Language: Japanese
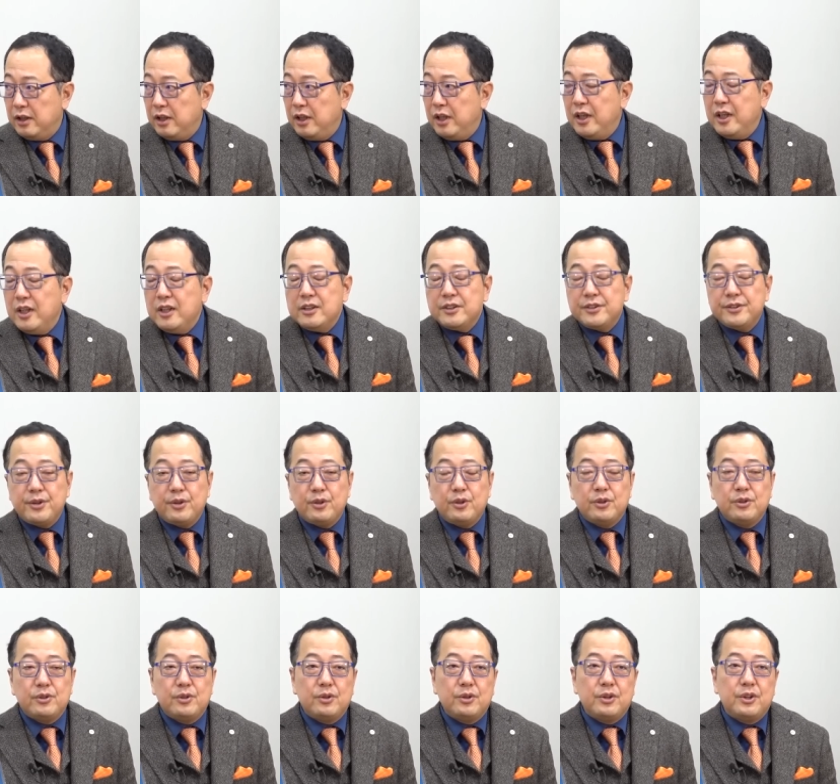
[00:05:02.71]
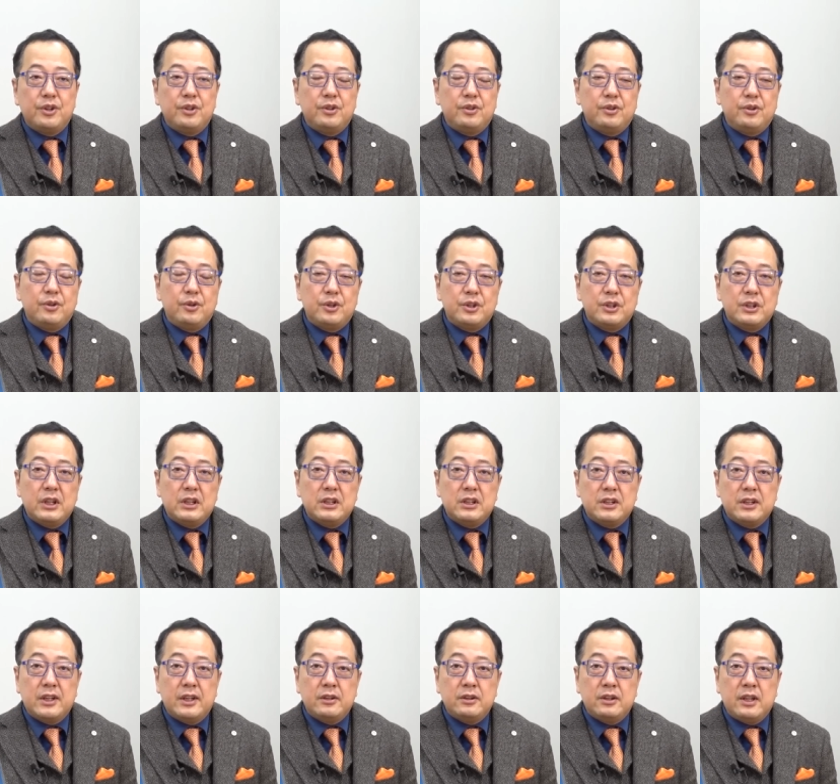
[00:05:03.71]
はい、その時の吉田
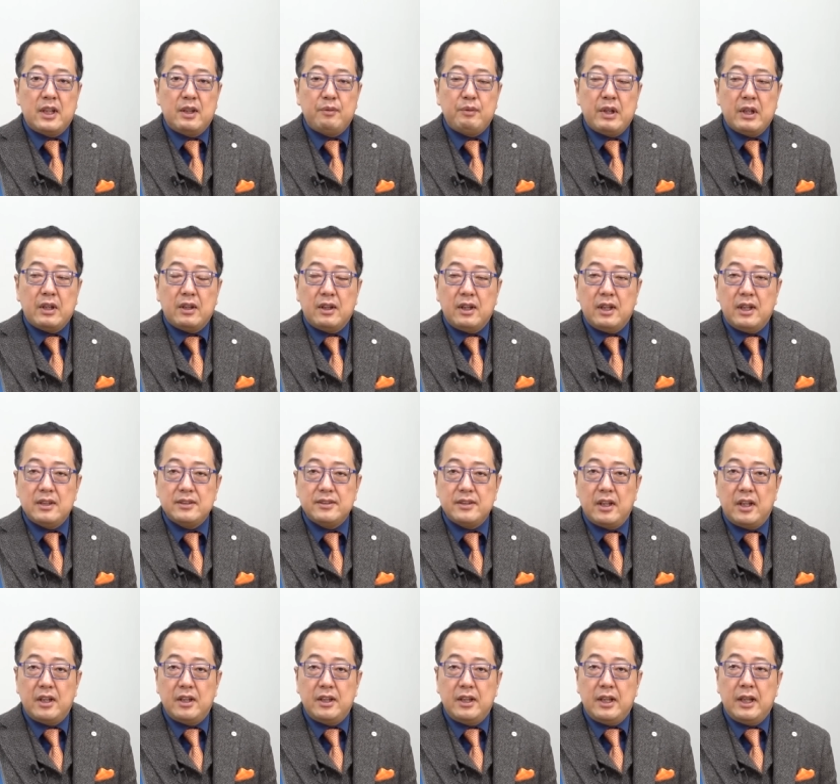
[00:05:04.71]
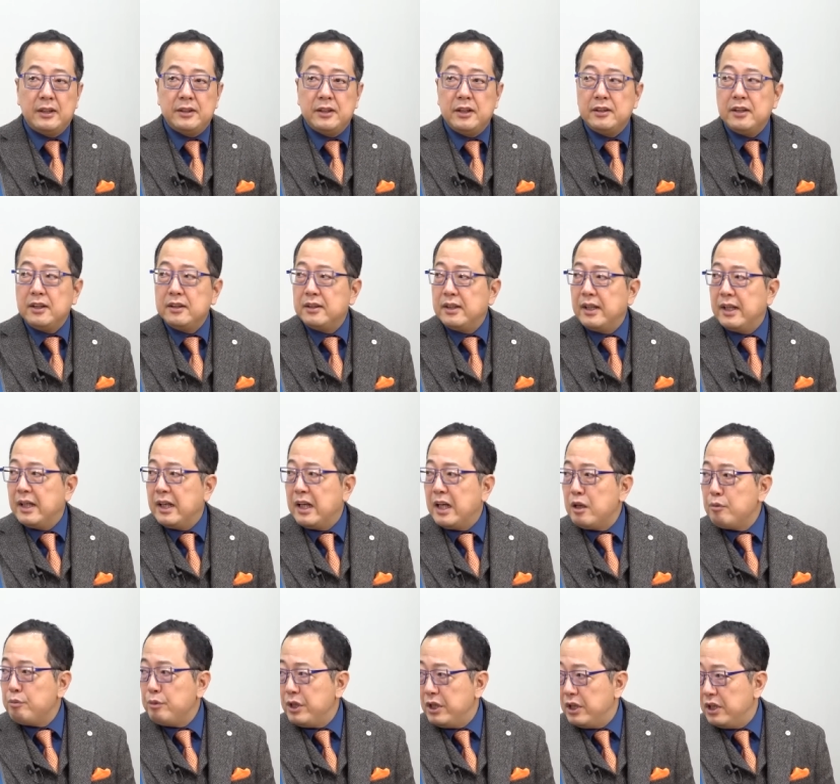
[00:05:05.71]
茂がマッカーサーに宛てた手紙、